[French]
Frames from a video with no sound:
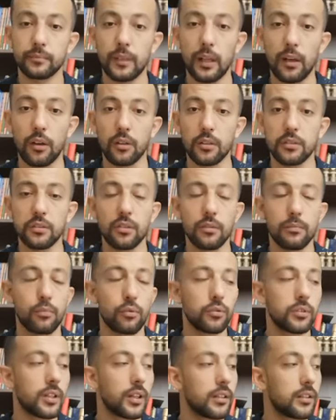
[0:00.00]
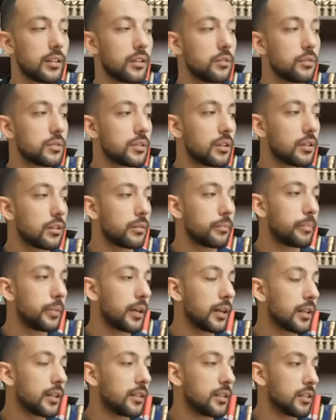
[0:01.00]
alors, sans plus tarder, nous allons
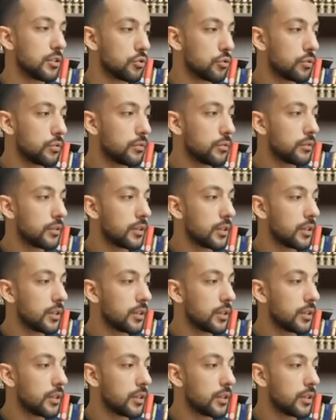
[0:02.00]
parler des jeux.